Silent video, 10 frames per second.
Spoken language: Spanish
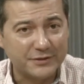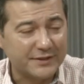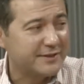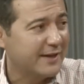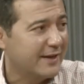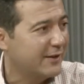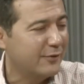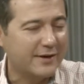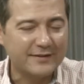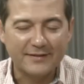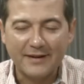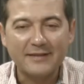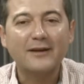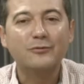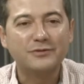justicia. No, aquí se
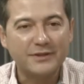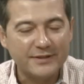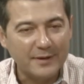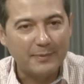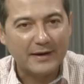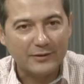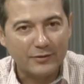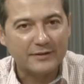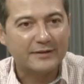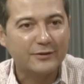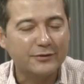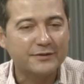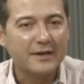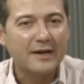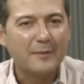trata justicia para todas y
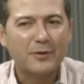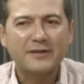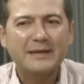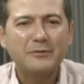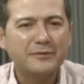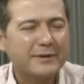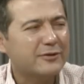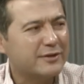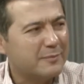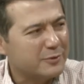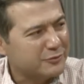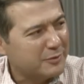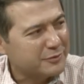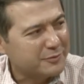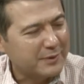todos, porque estamos viviendo tiempos
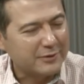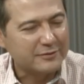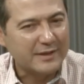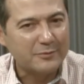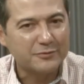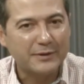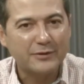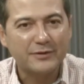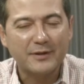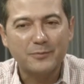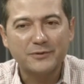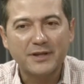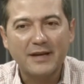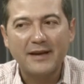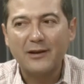nuevos, Humberto. Estamos viviendo
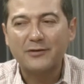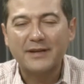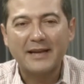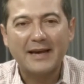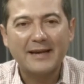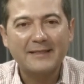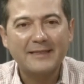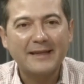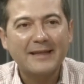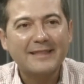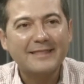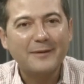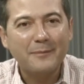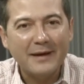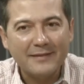tiempos en los que la gente
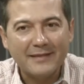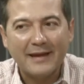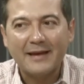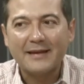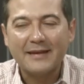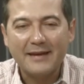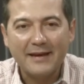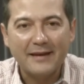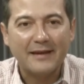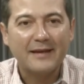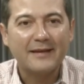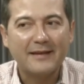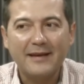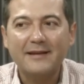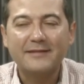demanda, quiere,
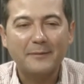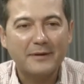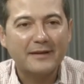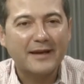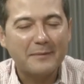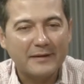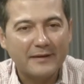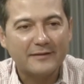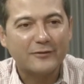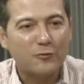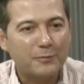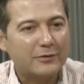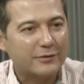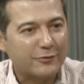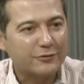quiere saber de qué manera se ocupan
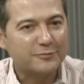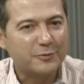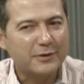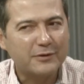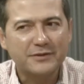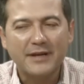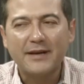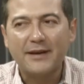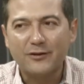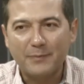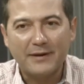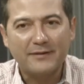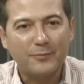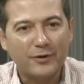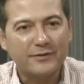los recursos públicos y nos
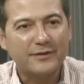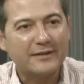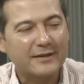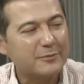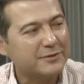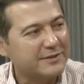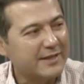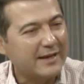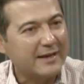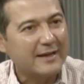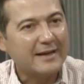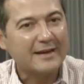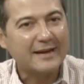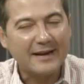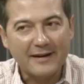parece por eso que tenemos esta
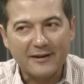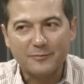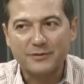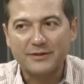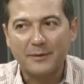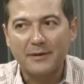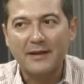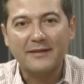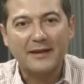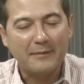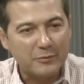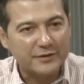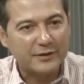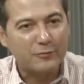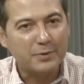gran responsabilidad que
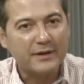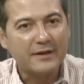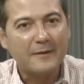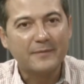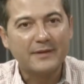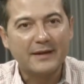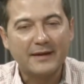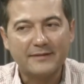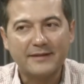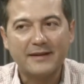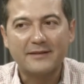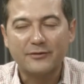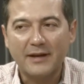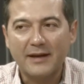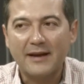vamos a cumplir de
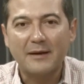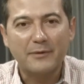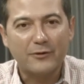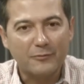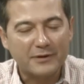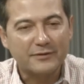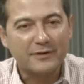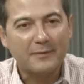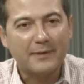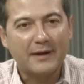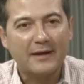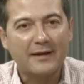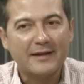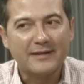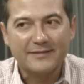seleccionar a la mejor persona
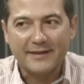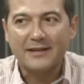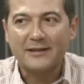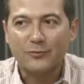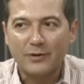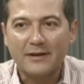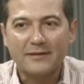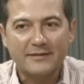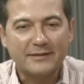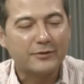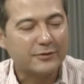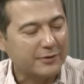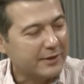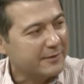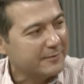para ser la titular de esta
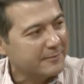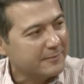auditoría.